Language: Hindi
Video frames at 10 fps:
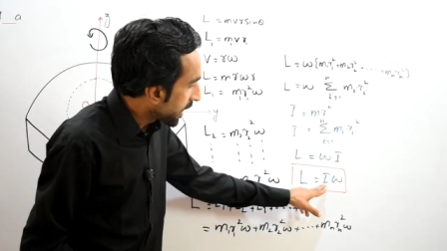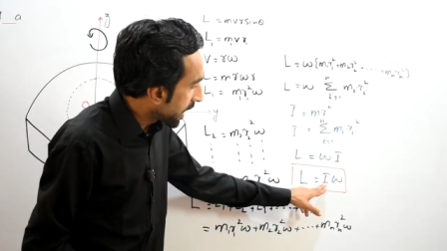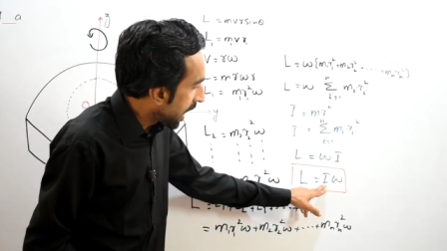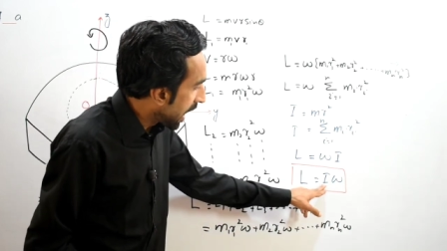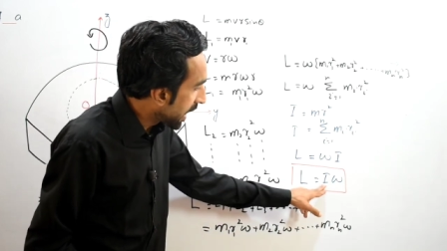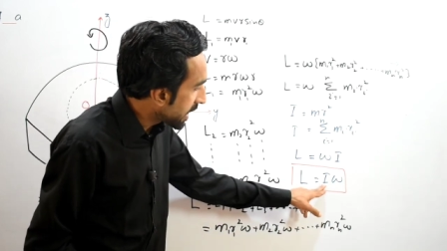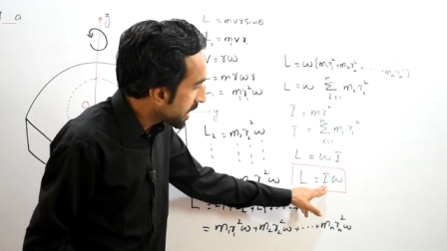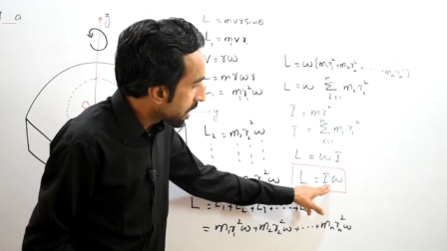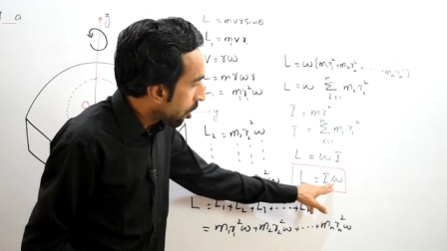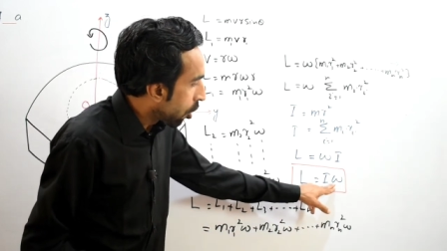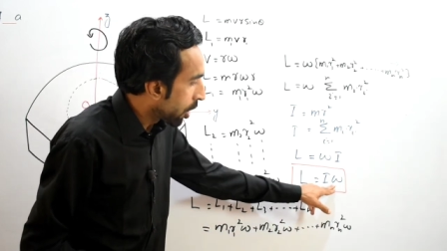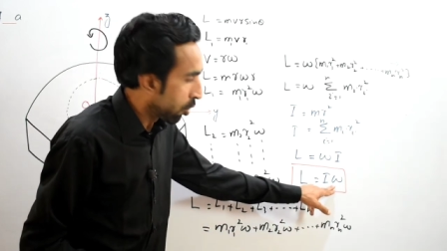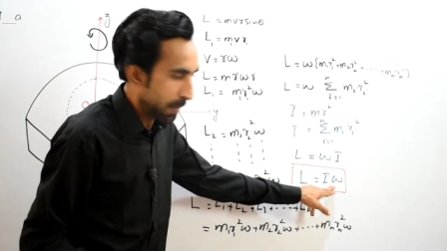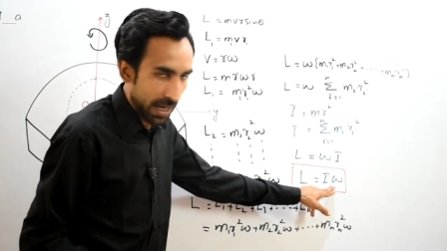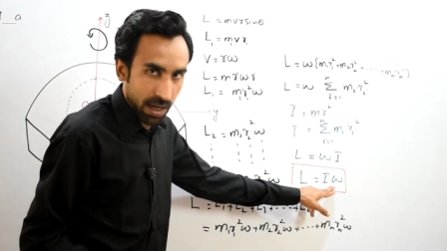कि आई और
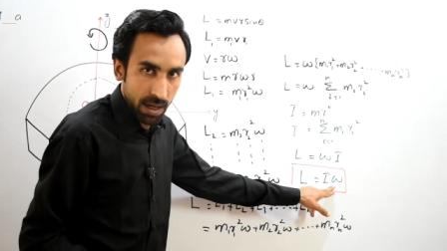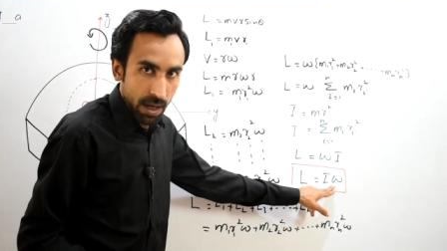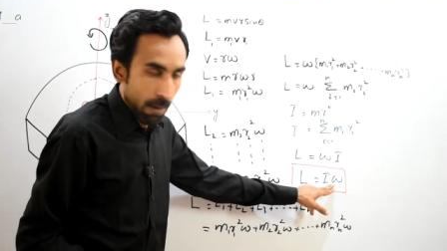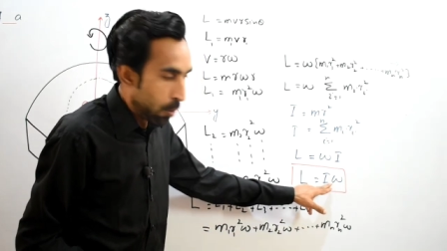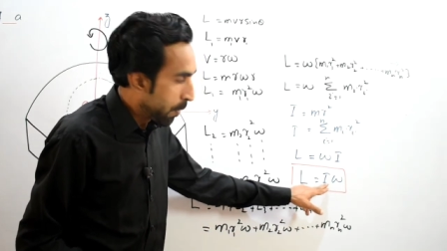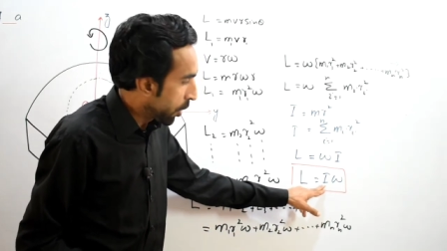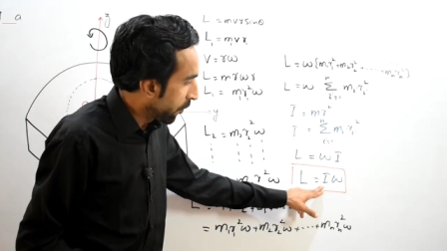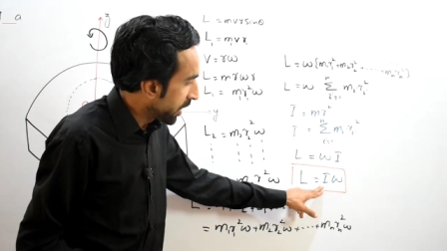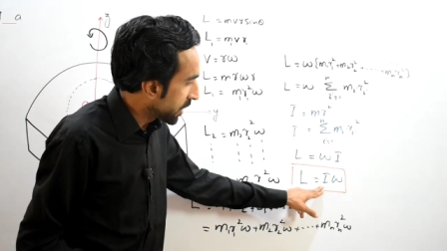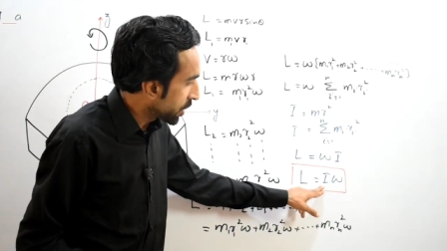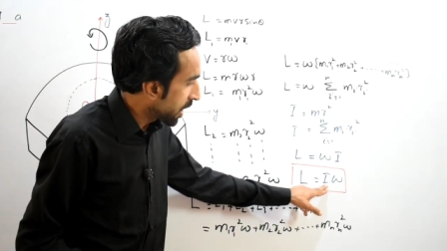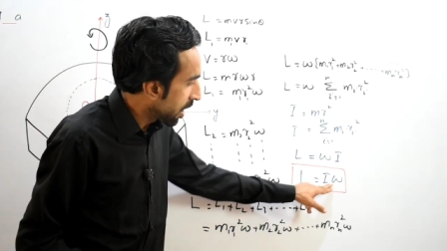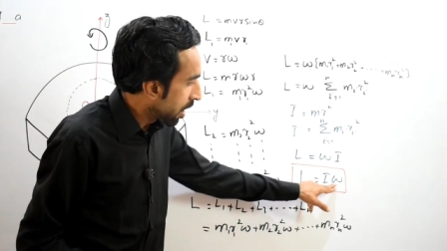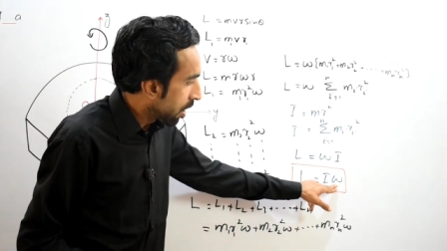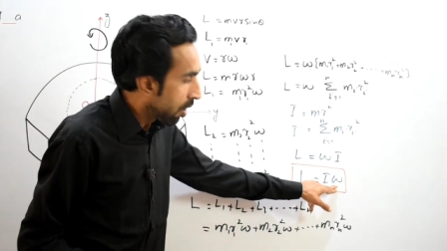ओमेगा मोमेंट ऑफ इनर्शिया
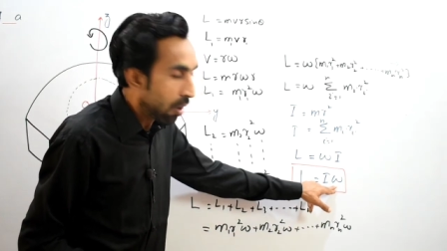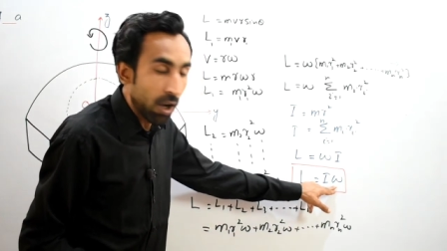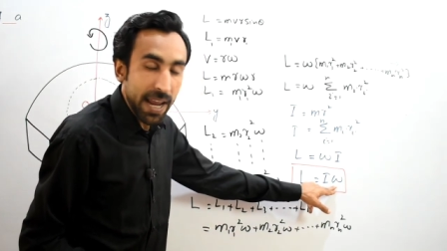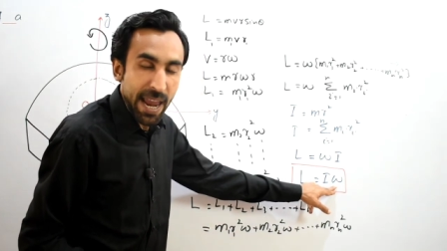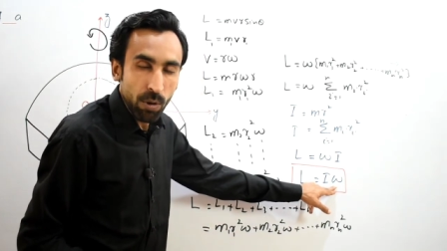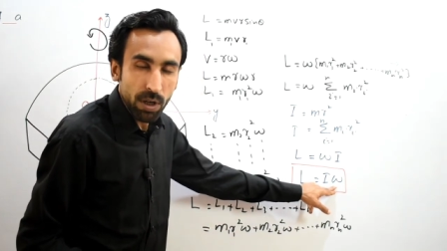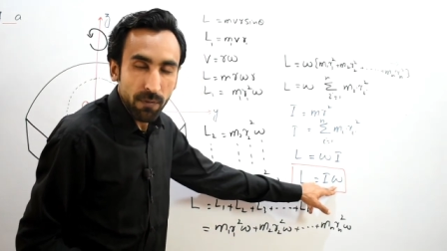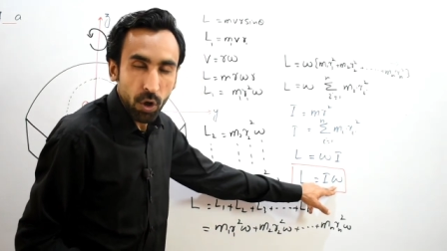और एंगुलर